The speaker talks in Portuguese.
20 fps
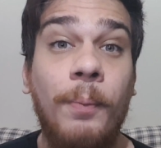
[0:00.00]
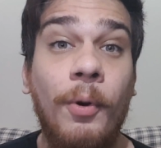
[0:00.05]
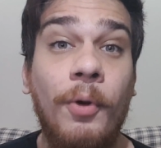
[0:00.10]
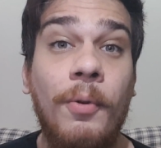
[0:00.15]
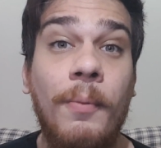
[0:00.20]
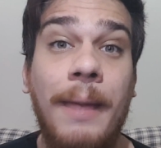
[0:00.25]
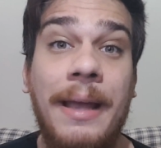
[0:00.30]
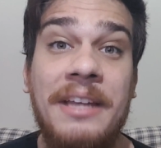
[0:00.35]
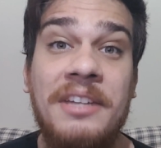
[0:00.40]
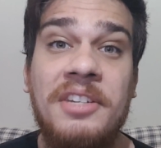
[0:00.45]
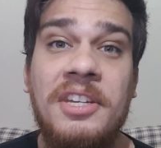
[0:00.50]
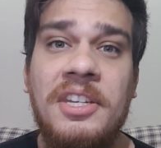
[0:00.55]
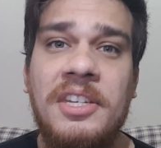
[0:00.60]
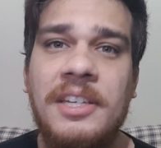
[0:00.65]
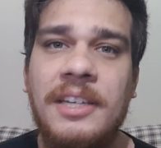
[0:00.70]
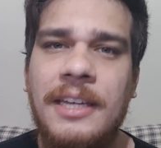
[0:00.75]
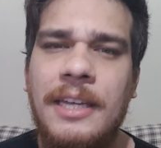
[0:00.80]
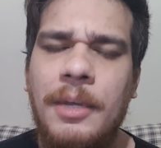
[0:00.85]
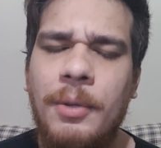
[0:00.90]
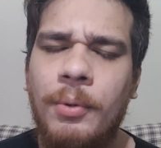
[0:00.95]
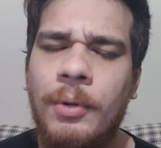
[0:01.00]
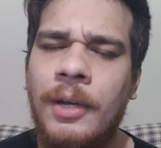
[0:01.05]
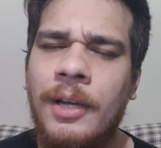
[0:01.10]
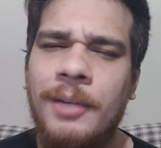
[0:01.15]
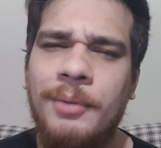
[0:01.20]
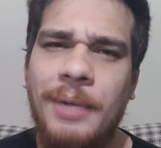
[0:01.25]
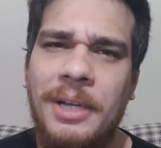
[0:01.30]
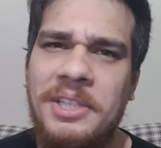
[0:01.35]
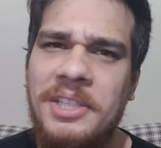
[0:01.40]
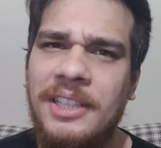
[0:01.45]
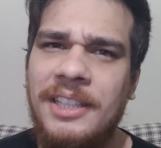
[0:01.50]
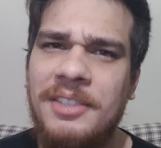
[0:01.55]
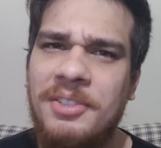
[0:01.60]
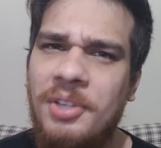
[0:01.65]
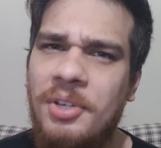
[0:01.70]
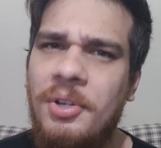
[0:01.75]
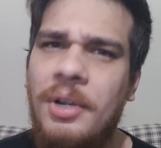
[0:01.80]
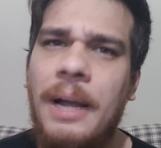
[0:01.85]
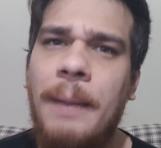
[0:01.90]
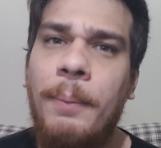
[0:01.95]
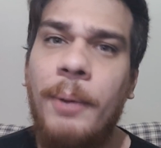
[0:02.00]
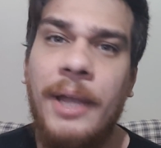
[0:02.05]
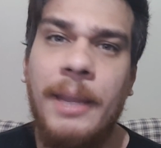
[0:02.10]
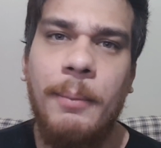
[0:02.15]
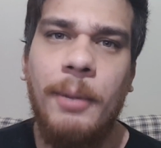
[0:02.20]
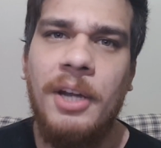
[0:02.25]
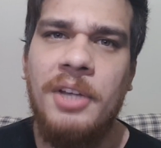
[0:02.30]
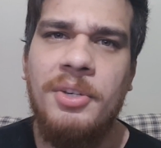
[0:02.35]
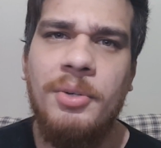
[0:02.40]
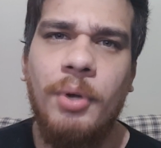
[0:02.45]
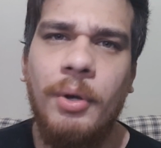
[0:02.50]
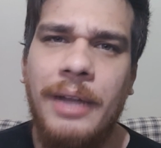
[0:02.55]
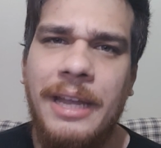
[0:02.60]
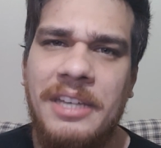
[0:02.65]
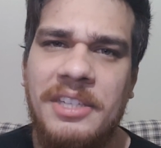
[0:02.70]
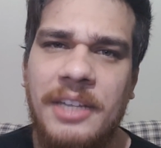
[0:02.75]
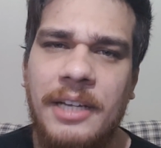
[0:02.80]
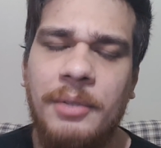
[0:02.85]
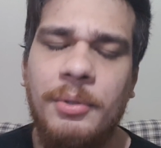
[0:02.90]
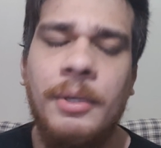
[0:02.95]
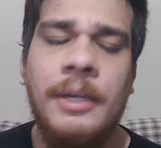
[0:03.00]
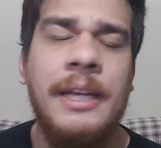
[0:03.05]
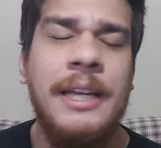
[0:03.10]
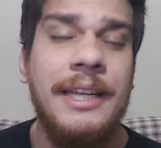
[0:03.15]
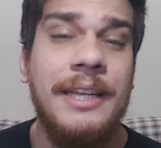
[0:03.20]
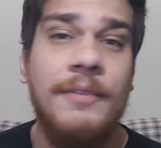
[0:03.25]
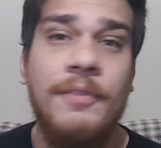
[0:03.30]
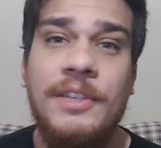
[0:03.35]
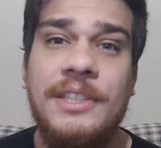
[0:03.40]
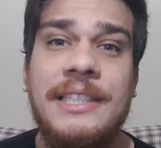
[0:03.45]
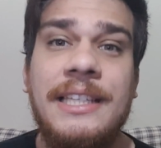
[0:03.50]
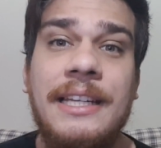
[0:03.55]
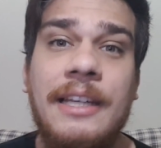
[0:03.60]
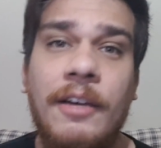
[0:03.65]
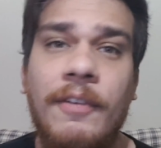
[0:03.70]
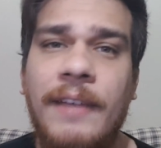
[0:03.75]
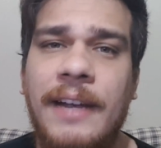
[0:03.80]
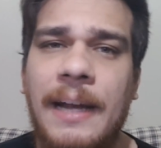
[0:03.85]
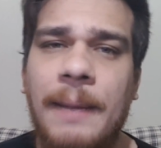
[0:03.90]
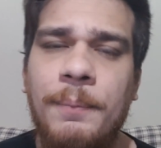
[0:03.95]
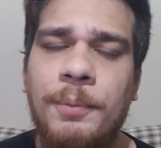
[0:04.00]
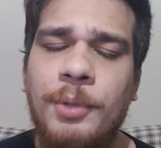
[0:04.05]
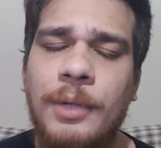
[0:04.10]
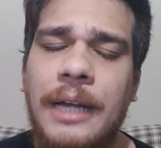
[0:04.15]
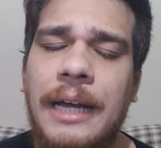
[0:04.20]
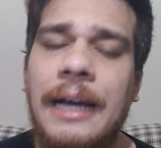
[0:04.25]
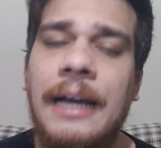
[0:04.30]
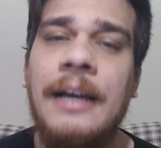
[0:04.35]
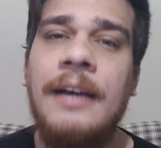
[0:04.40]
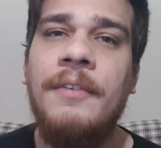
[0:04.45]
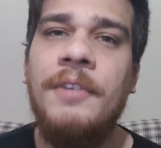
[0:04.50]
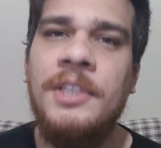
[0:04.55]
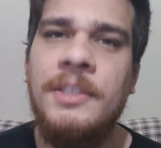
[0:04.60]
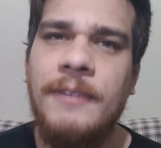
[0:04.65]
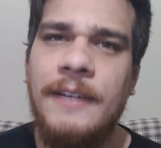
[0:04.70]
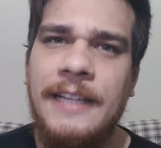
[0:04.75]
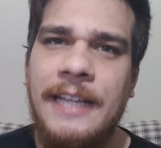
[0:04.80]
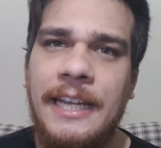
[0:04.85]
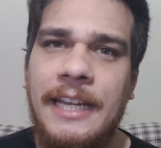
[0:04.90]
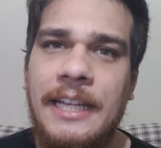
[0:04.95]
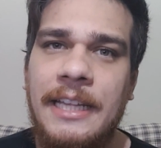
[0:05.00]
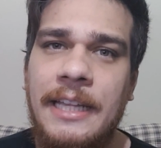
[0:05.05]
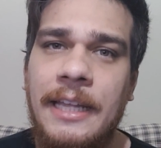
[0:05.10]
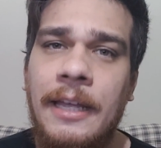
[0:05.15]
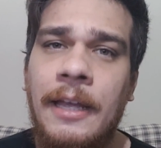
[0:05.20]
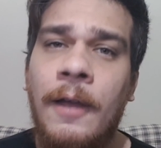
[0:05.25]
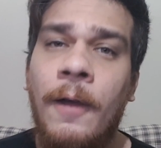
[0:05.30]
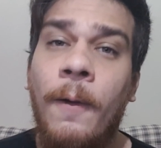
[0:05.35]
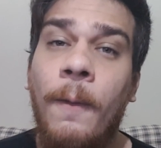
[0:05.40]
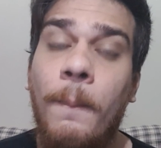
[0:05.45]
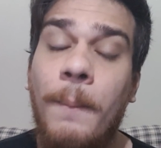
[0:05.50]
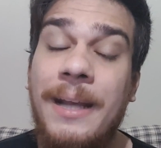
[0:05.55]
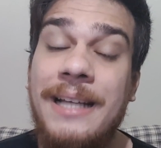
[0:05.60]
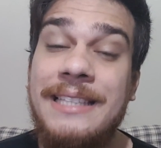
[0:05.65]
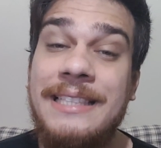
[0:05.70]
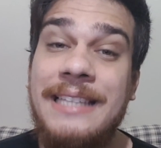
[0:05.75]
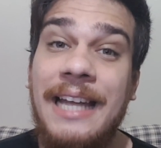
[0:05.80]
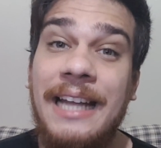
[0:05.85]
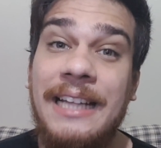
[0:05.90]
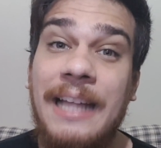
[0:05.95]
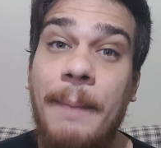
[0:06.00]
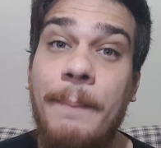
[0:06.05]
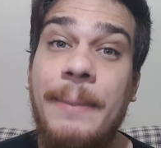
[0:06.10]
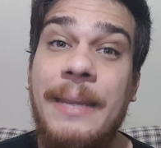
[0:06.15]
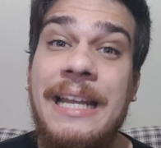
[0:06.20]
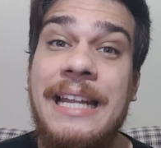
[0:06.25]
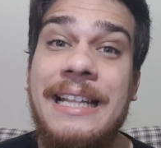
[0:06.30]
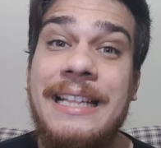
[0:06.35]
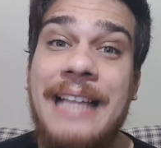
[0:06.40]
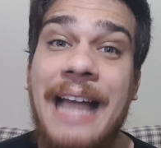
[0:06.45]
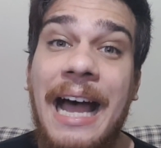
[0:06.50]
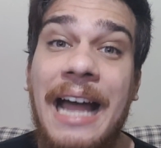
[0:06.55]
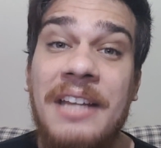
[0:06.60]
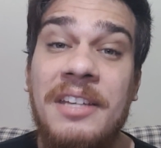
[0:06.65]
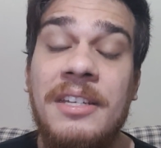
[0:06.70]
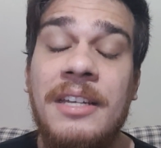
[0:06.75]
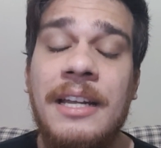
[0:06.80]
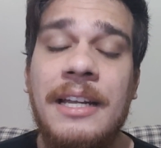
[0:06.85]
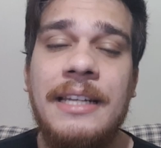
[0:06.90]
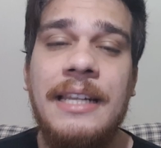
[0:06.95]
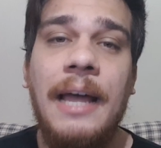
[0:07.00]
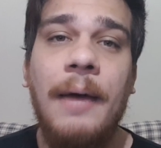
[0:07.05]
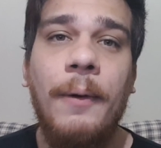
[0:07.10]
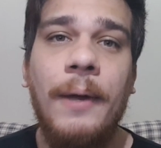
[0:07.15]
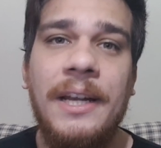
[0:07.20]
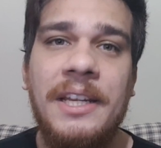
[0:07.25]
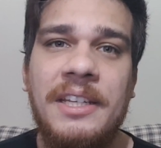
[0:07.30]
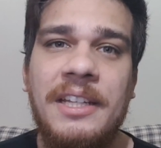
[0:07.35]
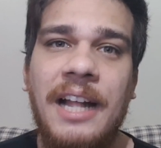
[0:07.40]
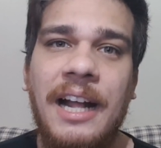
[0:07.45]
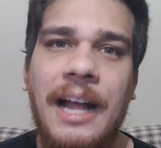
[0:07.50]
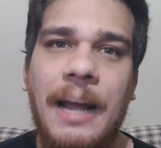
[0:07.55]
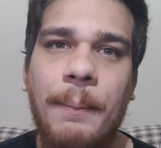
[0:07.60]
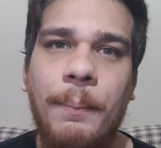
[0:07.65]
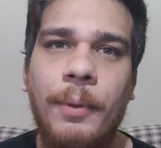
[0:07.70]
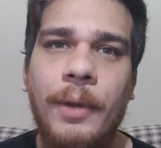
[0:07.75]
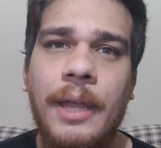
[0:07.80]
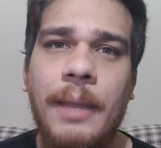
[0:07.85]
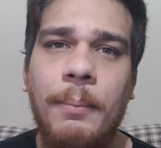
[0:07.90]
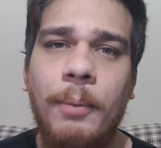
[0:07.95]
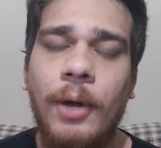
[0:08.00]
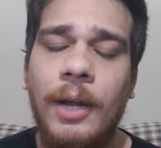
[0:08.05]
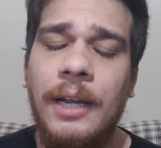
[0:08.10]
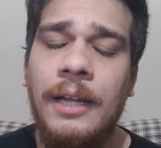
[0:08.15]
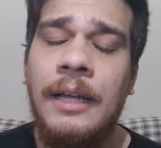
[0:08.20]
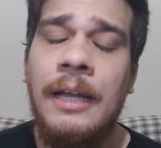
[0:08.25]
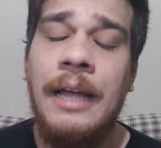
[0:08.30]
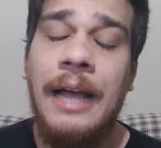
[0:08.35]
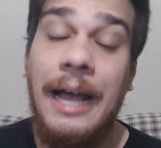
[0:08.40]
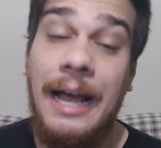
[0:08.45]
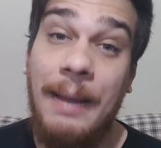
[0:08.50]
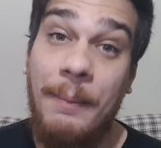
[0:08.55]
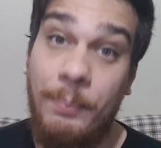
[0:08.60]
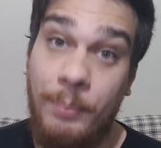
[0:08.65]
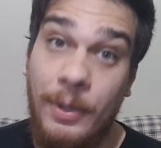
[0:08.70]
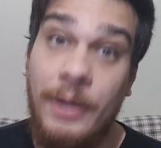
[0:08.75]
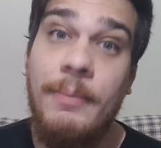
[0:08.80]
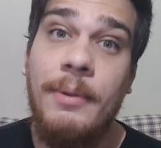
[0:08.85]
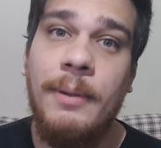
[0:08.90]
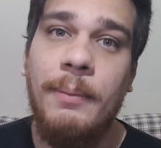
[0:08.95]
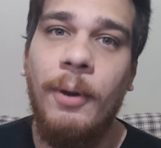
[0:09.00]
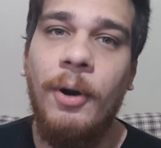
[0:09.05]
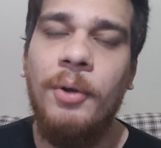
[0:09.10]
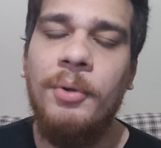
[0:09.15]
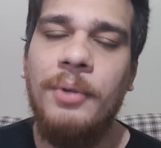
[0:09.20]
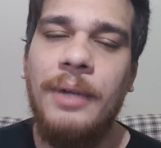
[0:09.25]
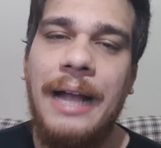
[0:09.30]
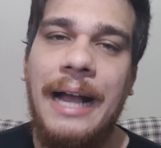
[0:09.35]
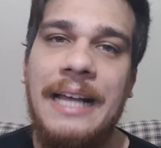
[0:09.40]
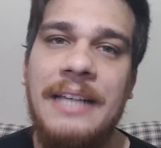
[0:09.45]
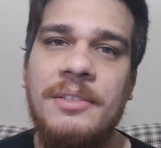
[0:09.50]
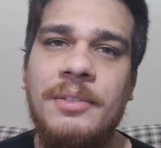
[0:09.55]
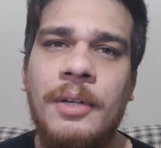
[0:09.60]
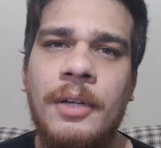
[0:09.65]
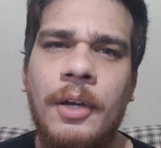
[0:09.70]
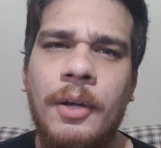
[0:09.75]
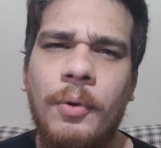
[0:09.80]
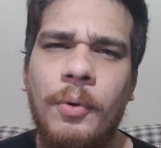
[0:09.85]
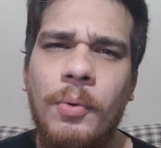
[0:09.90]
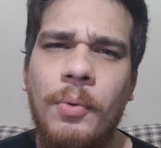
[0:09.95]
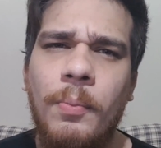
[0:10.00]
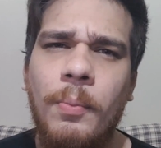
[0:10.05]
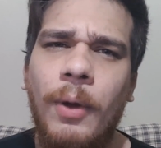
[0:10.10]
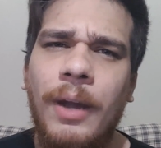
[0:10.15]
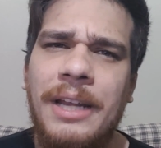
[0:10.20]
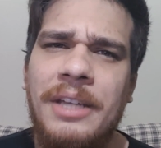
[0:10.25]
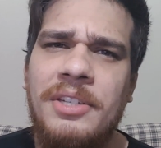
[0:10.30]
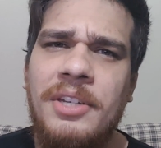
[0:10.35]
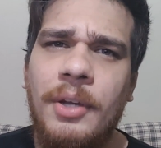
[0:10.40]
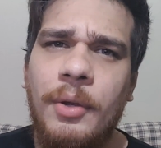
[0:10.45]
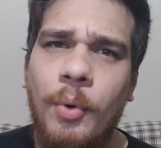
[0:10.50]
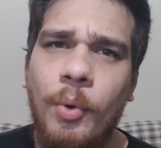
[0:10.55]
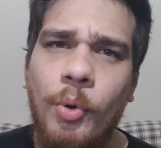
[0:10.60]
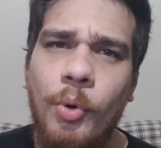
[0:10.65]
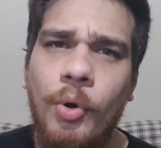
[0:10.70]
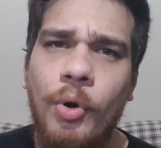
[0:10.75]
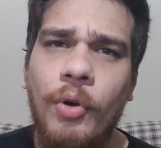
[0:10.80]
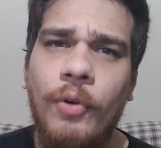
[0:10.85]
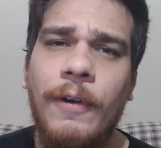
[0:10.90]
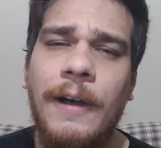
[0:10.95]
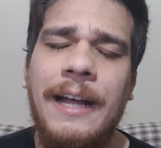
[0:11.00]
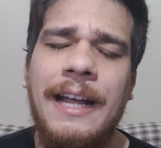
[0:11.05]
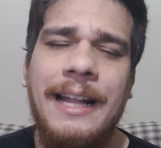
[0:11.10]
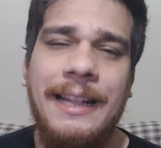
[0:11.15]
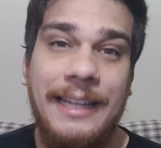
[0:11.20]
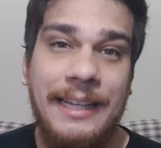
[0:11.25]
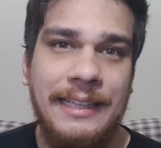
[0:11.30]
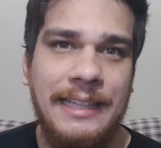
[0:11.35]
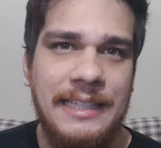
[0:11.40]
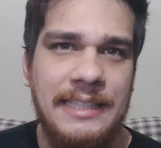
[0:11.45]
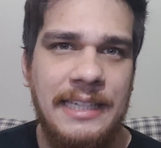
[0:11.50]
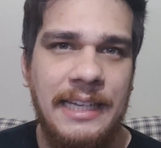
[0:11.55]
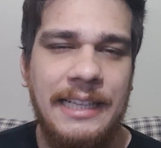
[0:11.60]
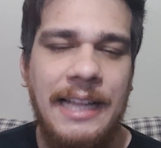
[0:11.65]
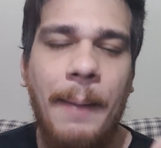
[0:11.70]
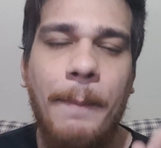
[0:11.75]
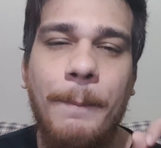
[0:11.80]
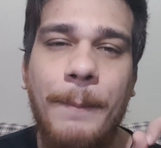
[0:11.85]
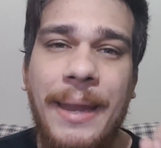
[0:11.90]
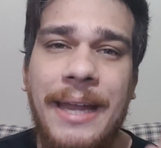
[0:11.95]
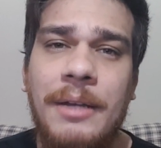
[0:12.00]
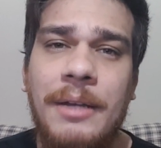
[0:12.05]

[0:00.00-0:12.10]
de um pouco mais de skill. Não adianta só jogar Pokébola de qualquer jeito que você não vai capturar. Você vai ter que ter uma certa habilidade na hora de tacar Pokébola, a Premier Ball no caso, com bolas de curva, tentar acertar